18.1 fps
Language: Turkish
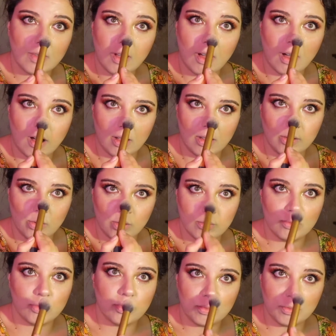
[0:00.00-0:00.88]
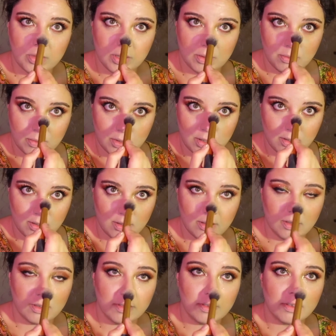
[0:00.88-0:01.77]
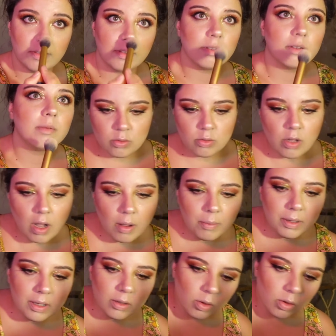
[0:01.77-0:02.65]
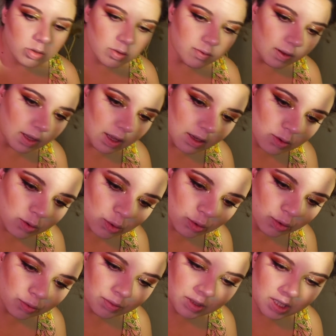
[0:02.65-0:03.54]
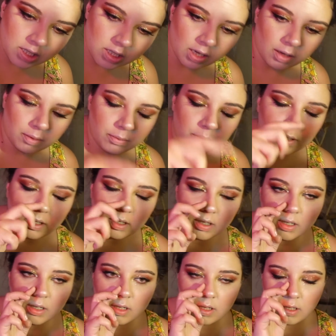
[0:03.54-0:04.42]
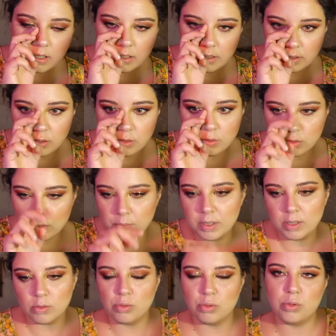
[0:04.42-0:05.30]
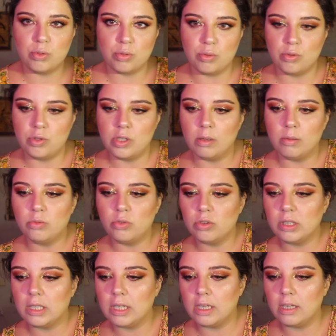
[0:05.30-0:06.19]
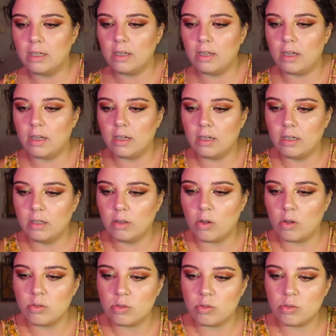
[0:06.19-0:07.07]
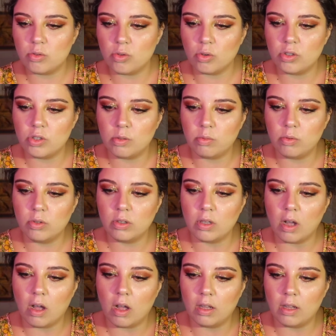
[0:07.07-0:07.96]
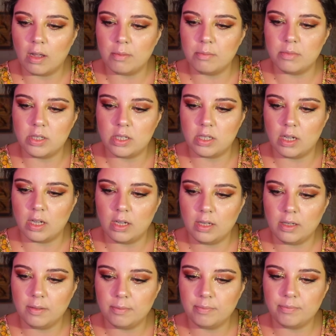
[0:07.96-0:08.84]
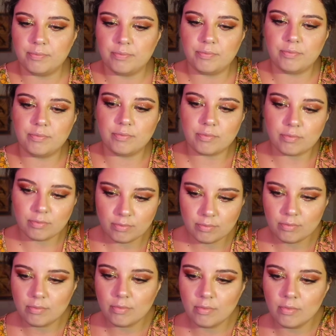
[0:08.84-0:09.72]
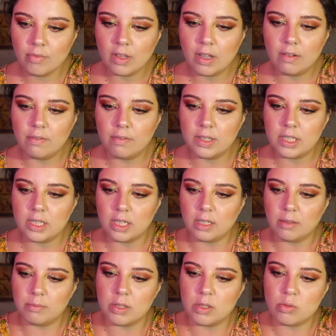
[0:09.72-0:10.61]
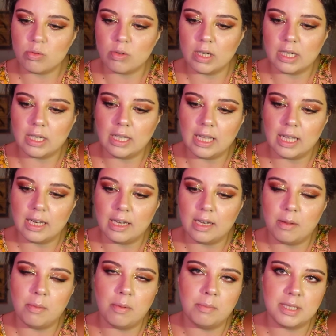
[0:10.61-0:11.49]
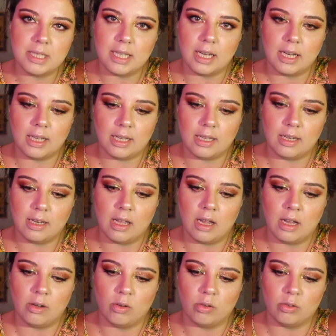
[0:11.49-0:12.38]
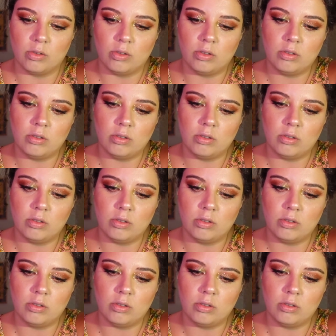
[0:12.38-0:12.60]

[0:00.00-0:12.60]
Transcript: Ağlıyormuşum şimdi. Dudağıma gloss falan sürmeyeceğim. E, nude bir ruj süreceğim. Çünkü e, gloss çok çabuk dağılan bir şey. Ve çekimde sürekli yenilememiz gerekir yani onu.